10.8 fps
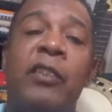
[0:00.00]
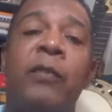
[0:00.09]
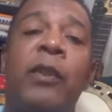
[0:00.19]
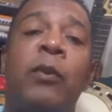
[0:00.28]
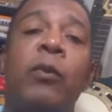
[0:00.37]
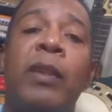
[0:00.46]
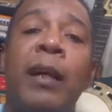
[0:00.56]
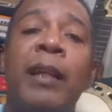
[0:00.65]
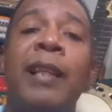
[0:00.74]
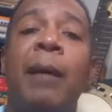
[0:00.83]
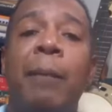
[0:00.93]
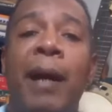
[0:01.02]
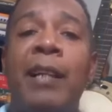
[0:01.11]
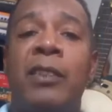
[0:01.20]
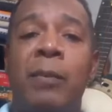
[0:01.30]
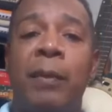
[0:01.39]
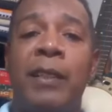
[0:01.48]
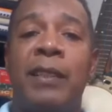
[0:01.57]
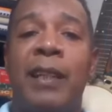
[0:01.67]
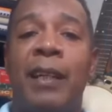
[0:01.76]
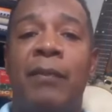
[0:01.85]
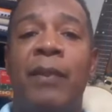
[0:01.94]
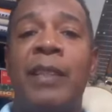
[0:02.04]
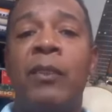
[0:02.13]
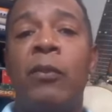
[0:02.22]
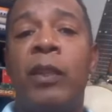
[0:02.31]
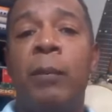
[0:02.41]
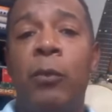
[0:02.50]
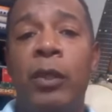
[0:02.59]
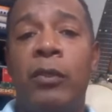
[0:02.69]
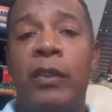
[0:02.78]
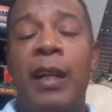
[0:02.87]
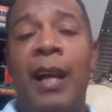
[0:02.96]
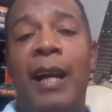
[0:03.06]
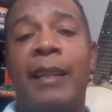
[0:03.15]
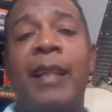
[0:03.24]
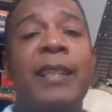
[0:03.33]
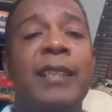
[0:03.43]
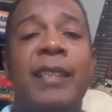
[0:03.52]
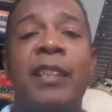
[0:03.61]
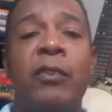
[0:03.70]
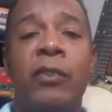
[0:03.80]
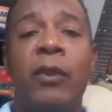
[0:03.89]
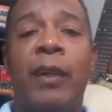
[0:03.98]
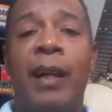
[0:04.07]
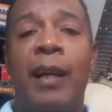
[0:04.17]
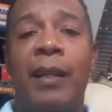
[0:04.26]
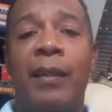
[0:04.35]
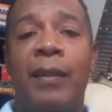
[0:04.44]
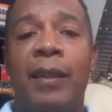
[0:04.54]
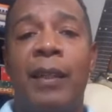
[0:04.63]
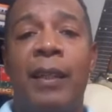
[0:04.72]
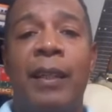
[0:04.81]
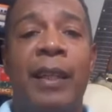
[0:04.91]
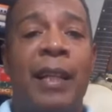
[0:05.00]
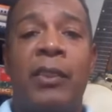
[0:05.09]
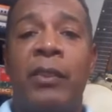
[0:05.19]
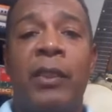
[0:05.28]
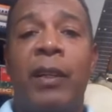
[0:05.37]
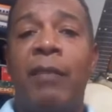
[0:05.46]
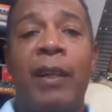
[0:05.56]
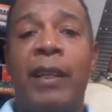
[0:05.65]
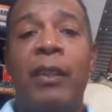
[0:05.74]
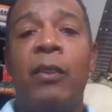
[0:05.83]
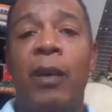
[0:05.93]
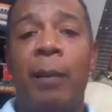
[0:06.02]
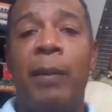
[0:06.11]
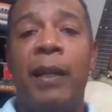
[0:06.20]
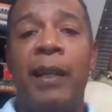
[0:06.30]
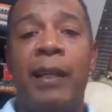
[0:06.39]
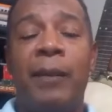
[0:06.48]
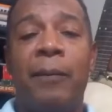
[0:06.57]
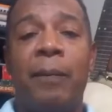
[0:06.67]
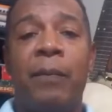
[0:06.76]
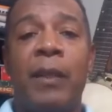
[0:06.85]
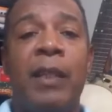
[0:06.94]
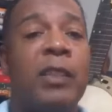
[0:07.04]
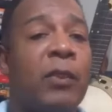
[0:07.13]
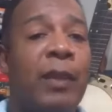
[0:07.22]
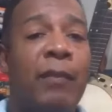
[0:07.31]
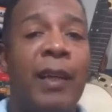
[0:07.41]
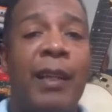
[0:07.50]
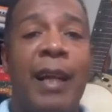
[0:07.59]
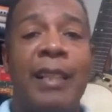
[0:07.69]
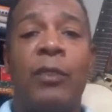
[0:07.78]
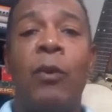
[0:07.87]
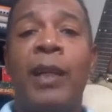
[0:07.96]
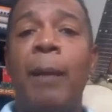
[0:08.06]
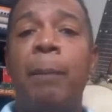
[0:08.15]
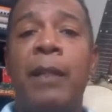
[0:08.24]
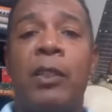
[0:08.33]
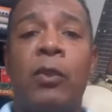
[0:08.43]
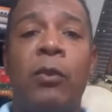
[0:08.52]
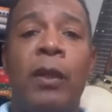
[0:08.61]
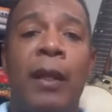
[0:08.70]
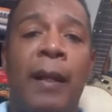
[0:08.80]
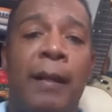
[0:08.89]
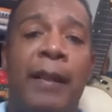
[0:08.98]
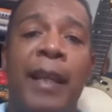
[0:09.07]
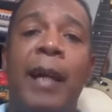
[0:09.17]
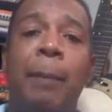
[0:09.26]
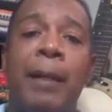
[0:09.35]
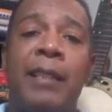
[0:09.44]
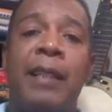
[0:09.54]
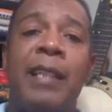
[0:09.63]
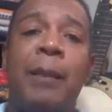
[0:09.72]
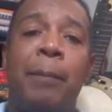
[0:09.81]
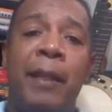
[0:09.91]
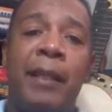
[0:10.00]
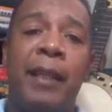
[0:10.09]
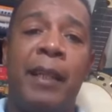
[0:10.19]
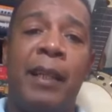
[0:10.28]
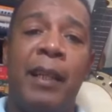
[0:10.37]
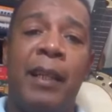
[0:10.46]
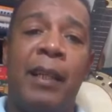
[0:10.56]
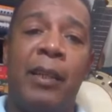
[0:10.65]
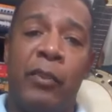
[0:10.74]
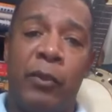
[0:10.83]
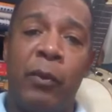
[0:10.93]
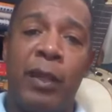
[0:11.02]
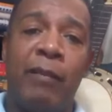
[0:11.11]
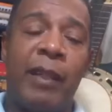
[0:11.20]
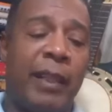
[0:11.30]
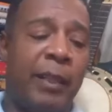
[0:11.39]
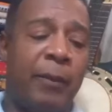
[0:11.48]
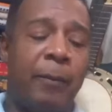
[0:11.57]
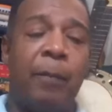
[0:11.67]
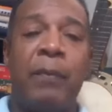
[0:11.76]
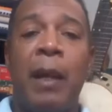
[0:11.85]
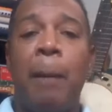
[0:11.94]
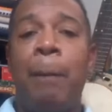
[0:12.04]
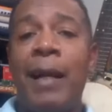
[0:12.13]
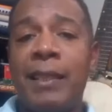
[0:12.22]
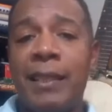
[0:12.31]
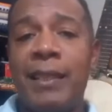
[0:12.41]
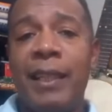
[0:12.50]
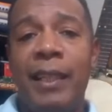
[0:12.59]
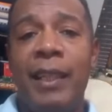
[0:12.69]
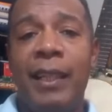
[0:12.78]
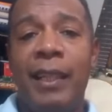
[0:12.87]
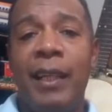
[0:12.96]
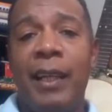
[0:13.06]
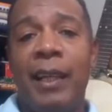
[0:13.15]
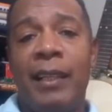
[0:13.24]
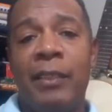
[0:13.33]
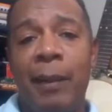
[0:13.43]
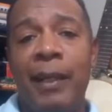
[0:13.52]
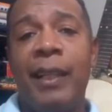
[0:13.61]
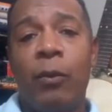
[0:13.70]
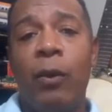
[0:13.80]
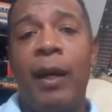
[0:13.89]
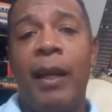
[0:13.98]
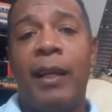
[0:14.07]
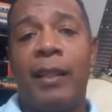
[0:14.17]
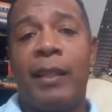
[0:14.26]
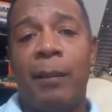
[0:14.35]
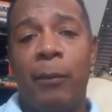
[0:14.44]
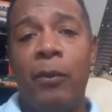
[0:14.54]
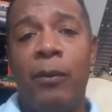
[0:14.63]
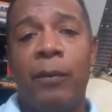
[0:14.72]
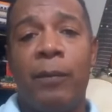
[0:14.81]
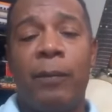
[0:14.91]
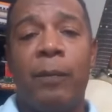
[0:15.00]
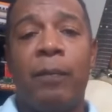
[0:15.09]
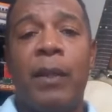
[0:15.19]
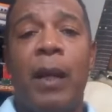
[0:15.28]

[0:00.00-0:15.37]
Isso dificulta ainda mais o seu aprendizado, fazendo com que muitos até desistam de tocar e acham que o cavaquinho não é para ele. Isso não é verdade. Qualquer pessoa tem capacidade de aprender o cavaquinho. Basta seguir de maneira correta, tá bom?